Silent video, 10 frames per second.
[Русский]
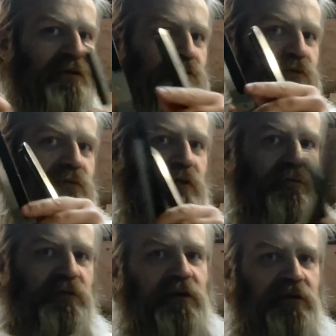Что он вот так
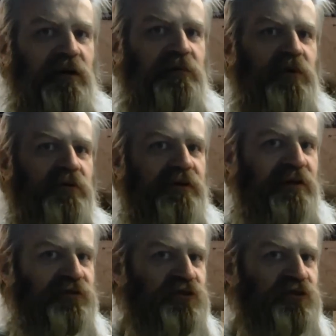вот, как, как плетка, так